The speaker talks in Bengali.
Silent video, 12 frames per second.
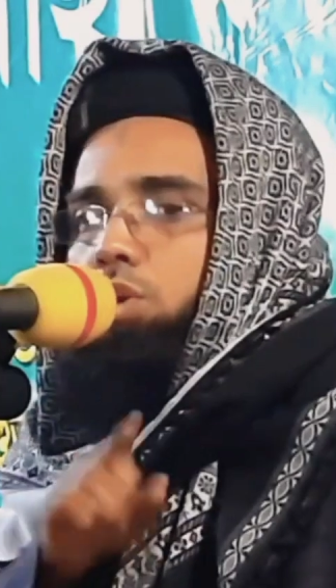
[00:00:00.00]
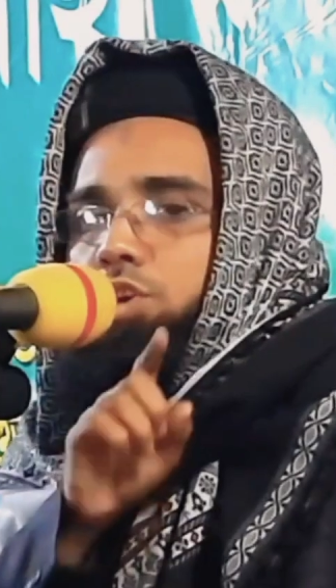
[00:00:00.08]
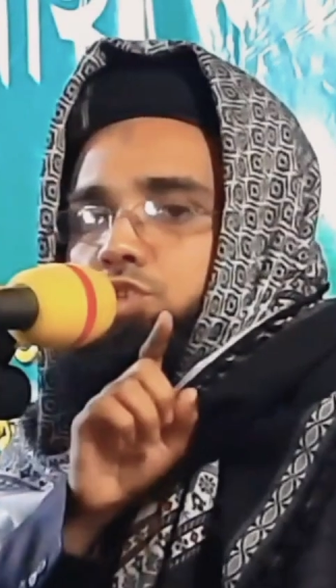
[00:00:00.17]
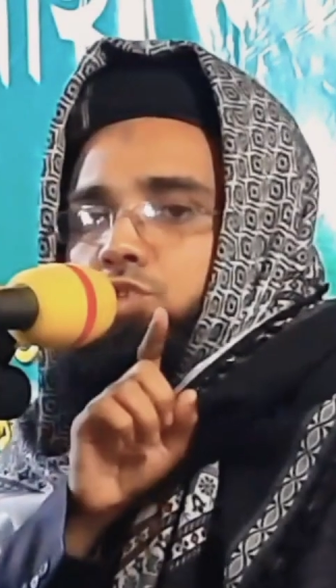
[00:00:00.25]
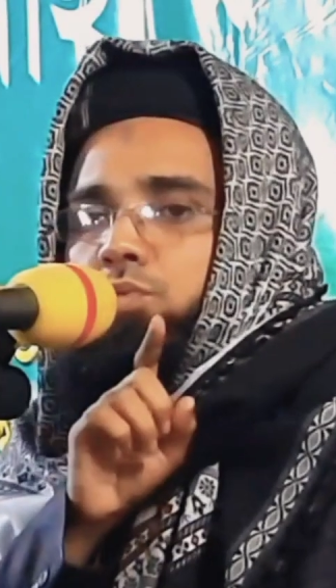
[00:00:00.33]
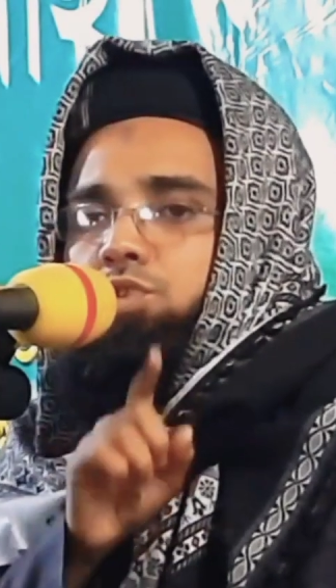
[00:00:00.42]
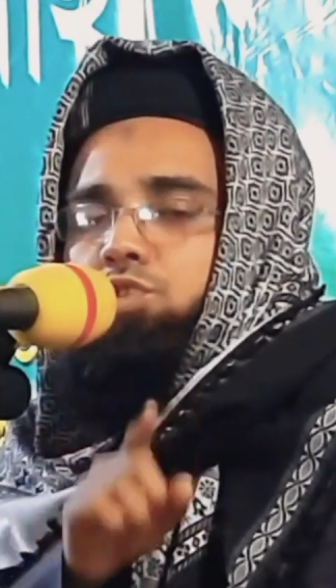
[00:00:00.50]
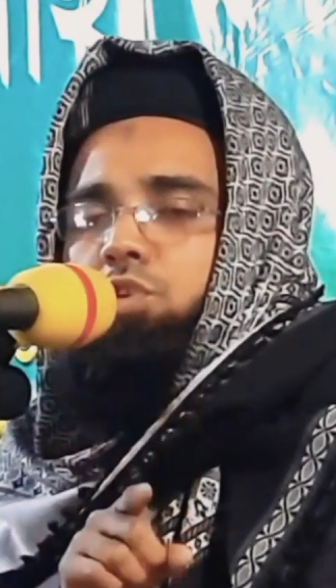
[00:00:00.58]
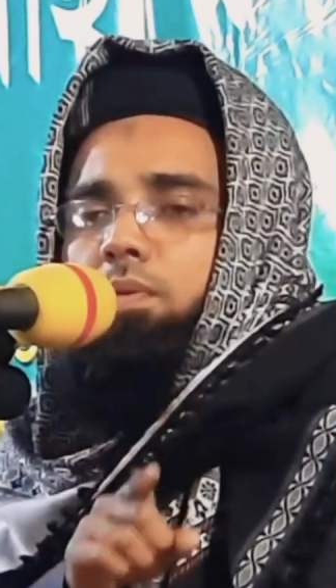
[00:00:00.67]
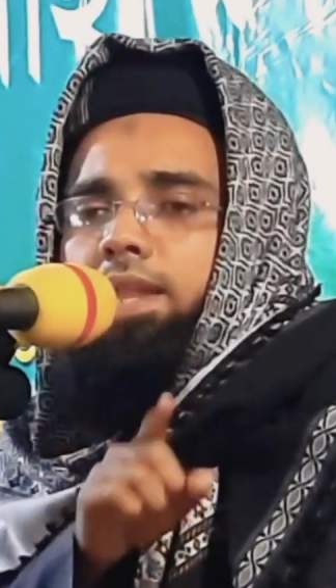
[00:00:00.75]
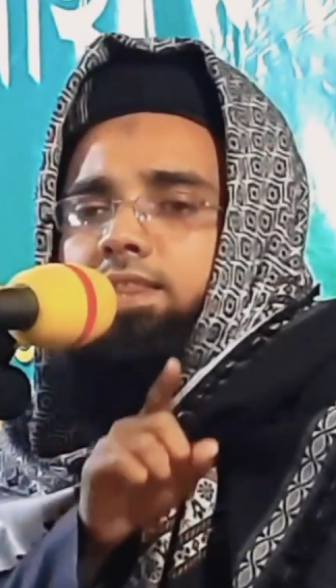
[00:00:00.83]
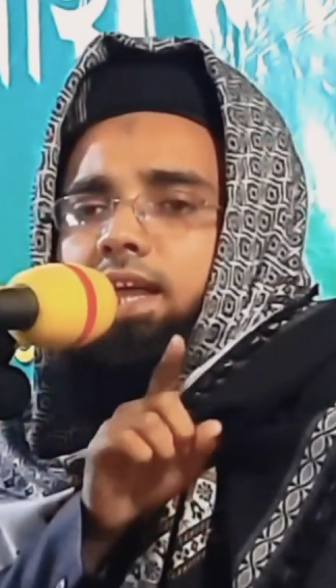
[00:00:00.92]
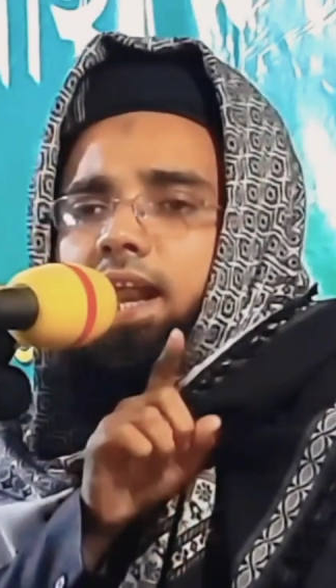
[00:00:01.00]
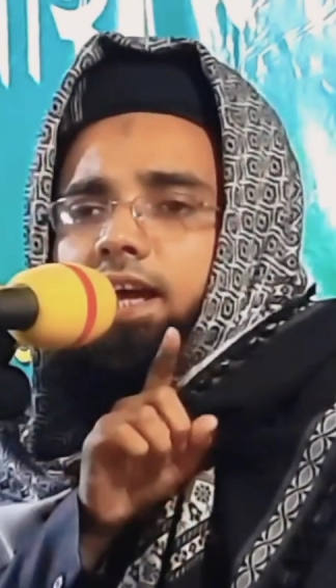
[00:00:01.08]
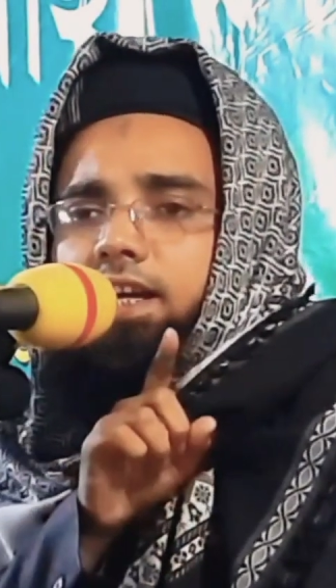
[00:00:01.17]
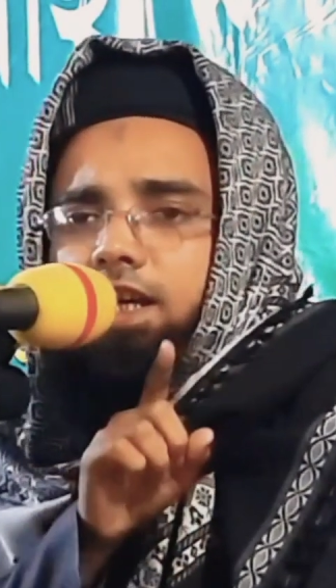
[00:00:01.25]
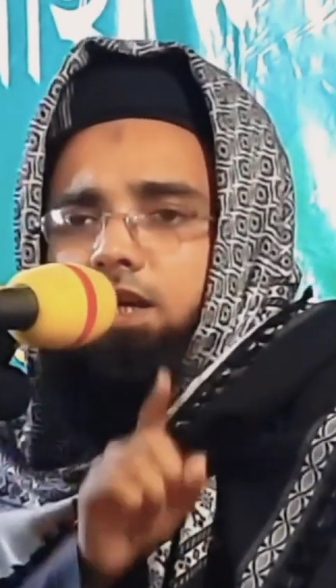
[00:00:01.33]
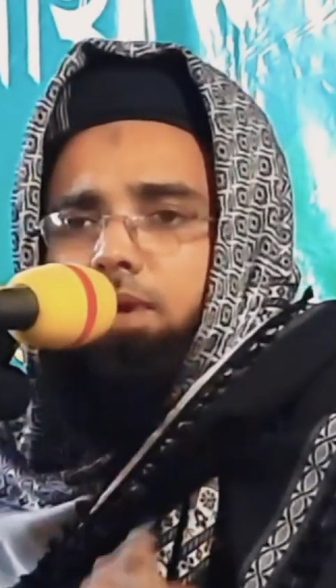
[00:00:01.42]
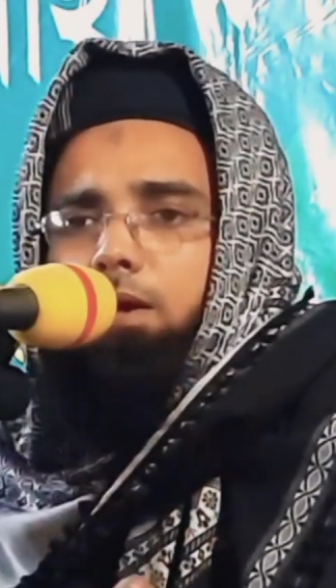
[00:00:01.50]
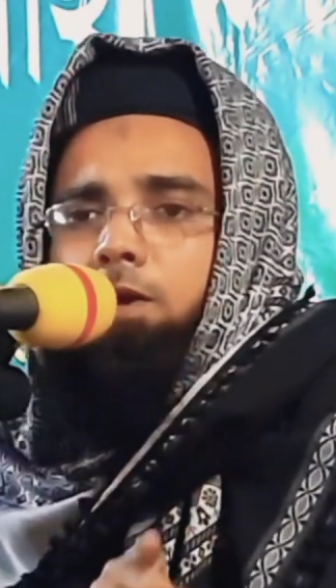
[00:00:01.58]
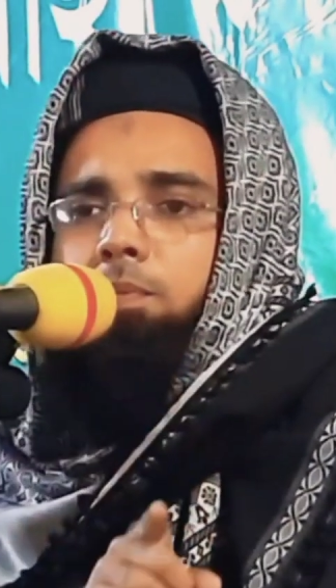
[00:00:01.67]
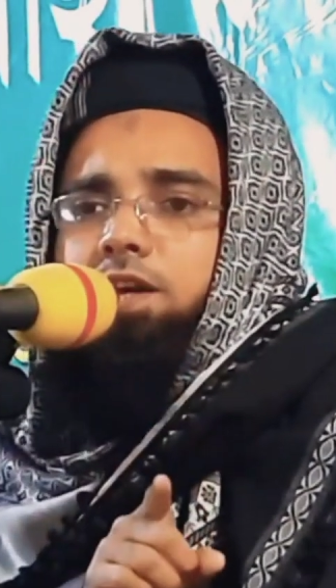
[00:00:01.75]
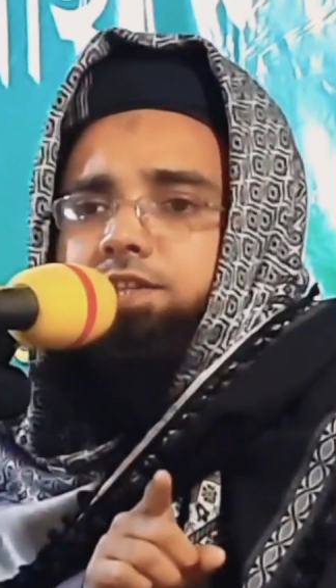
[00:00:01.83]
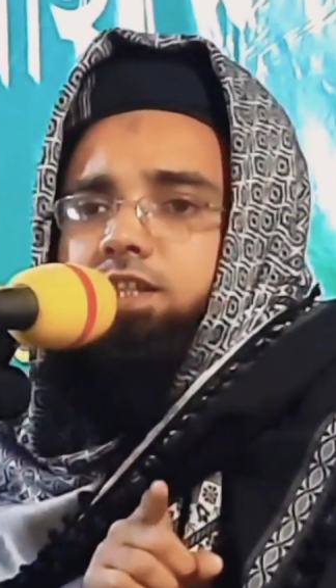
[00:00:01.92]
ওই সমস্ত বান্দারা কিভাবে
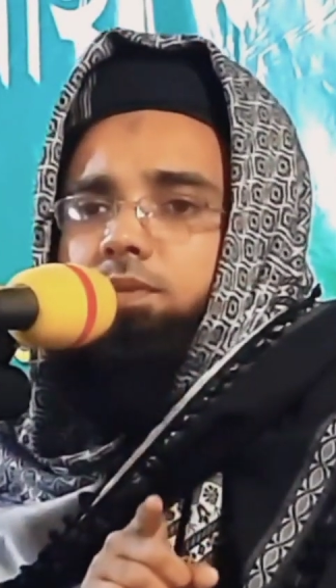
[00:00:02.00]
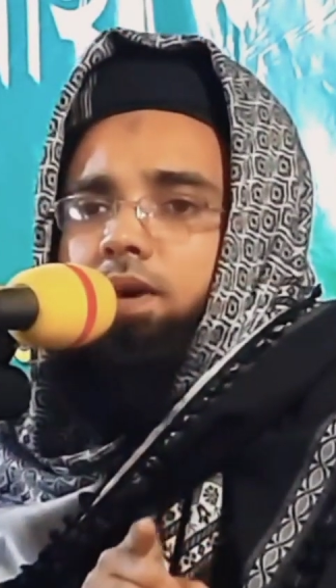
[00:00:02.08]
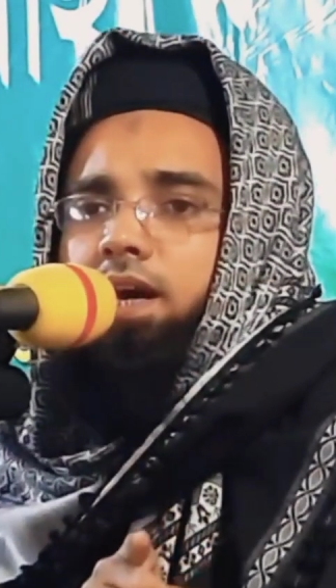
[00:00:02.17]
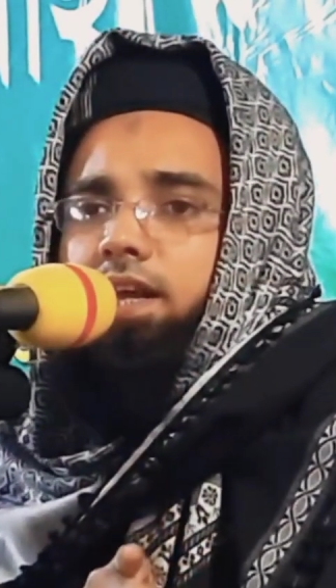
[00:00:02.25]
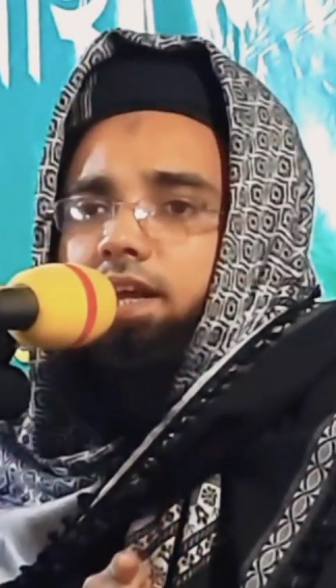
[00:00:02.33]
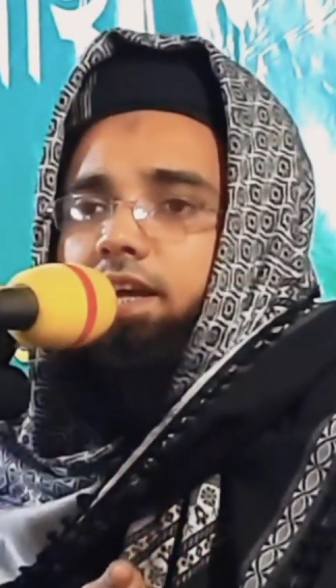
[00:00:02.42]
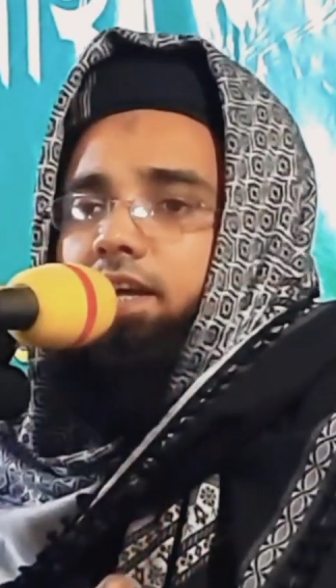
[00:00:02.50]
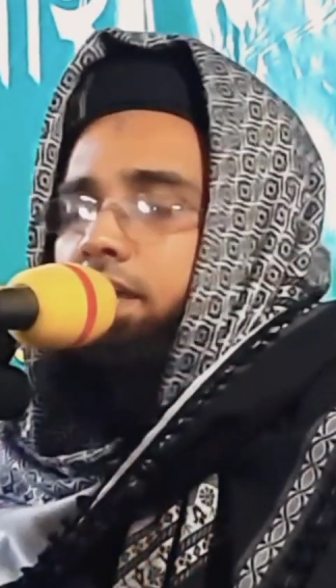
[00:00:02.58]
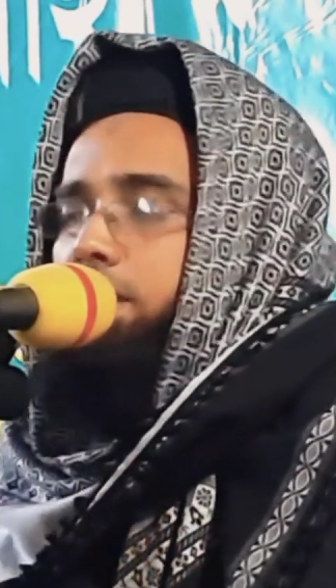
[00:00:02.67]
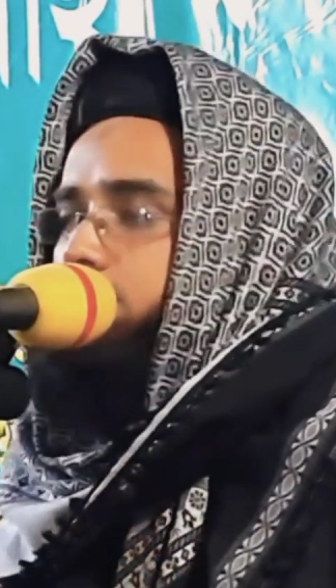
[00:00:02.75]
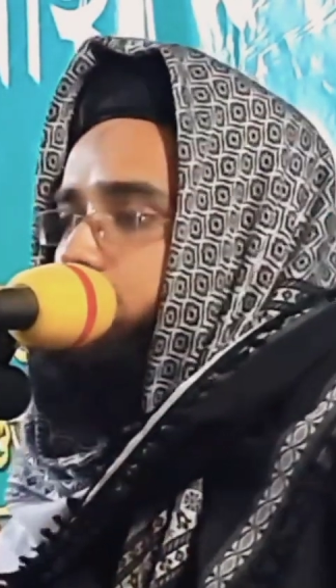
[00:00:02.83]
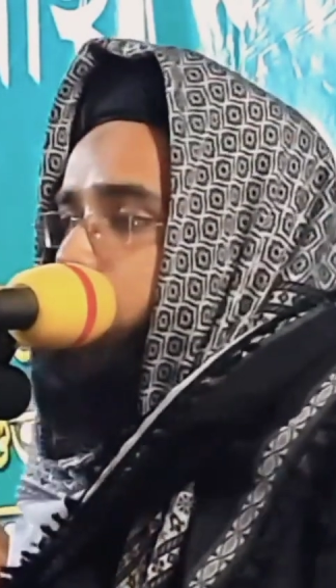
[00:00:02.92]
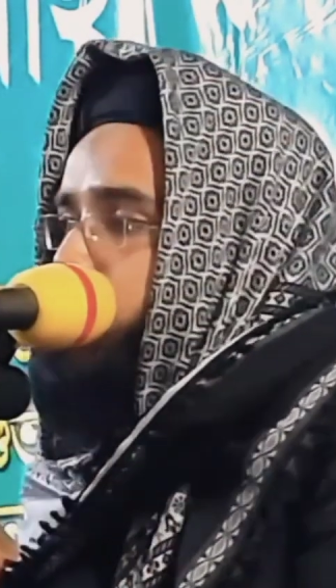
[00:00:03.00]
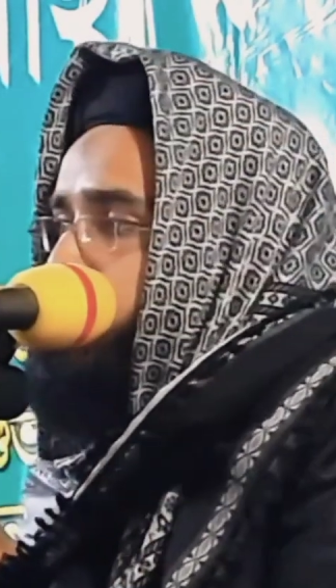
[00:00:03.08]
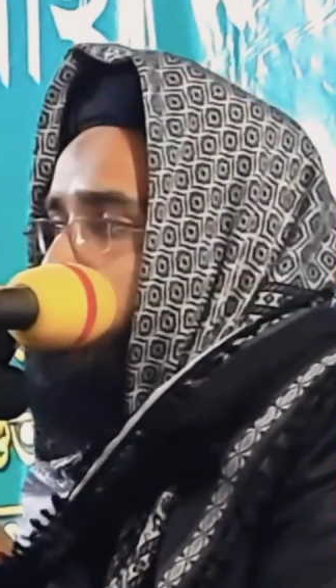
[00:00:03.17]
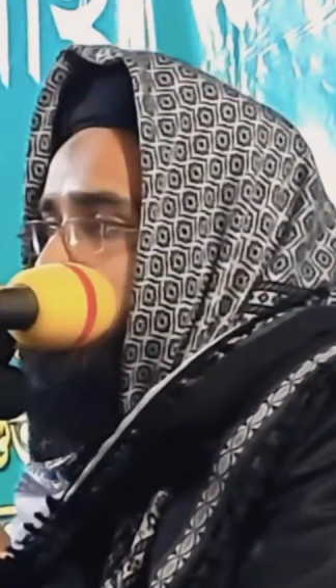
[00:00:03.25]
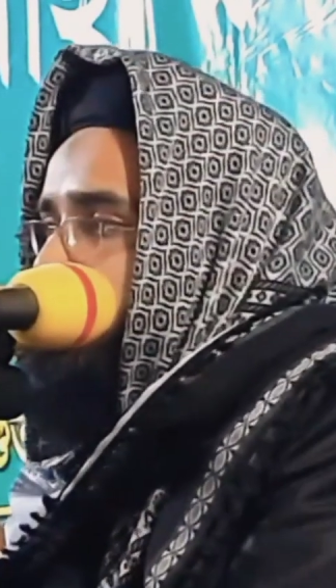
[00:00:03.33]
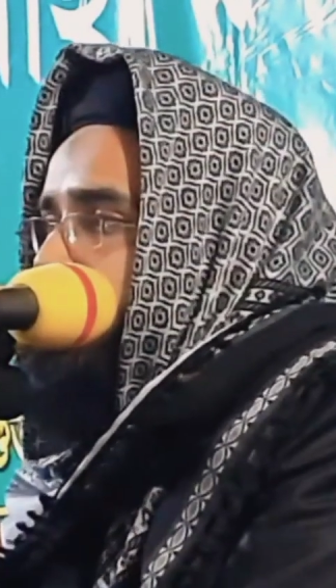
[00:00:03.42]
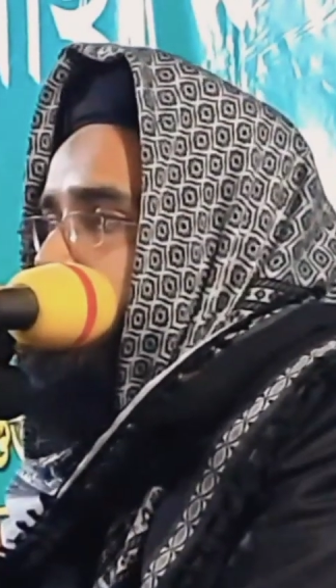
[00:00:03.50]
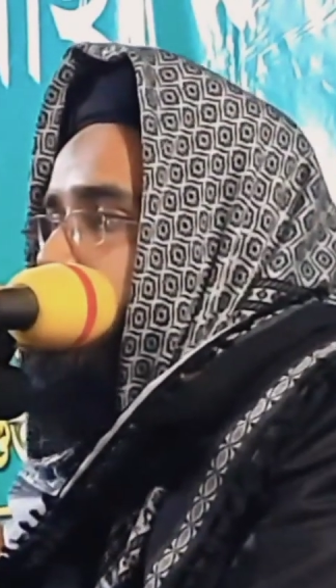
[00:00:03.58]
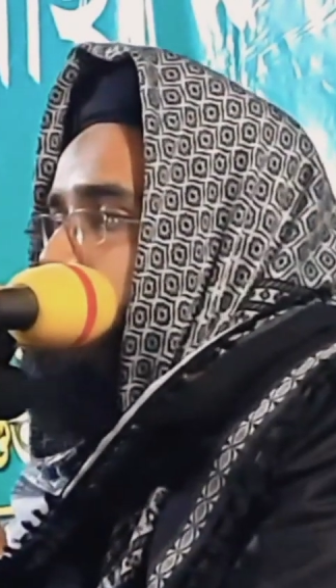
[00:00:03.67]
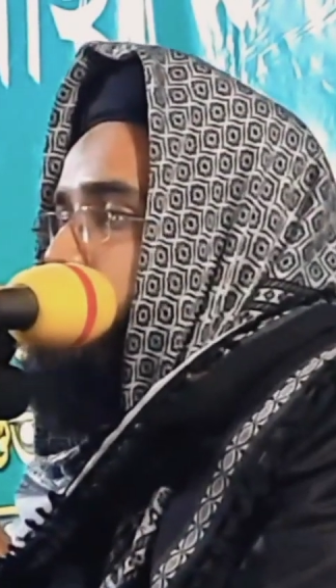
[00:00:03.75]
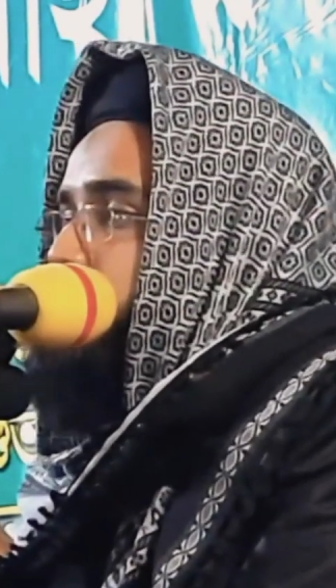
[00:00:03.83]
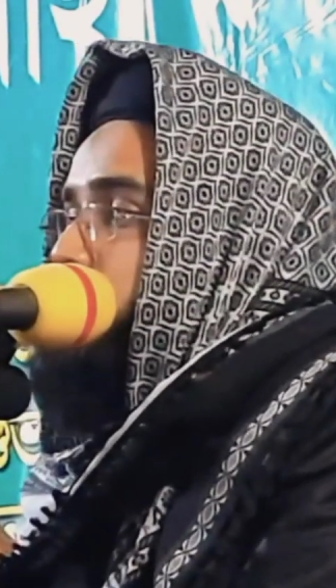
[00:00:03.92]
বাঁচতে পারে সেই পথ
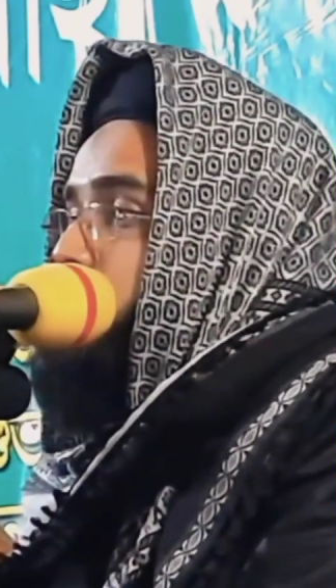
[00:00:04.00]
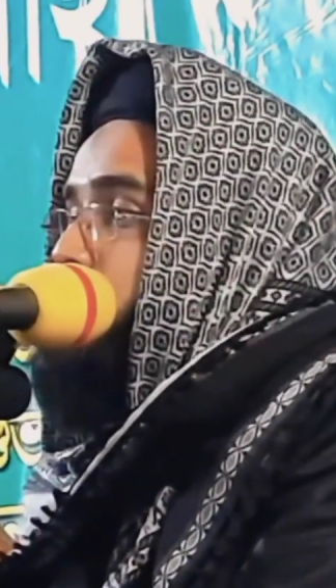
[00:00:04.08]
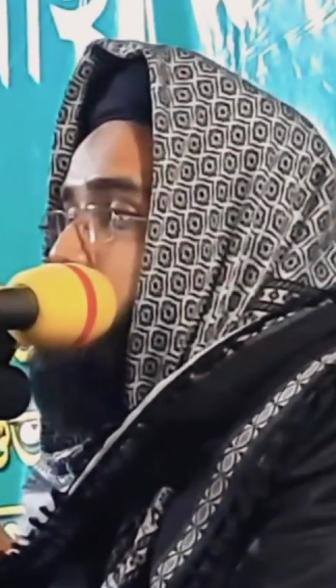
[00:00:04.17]
দেখানোর জন্য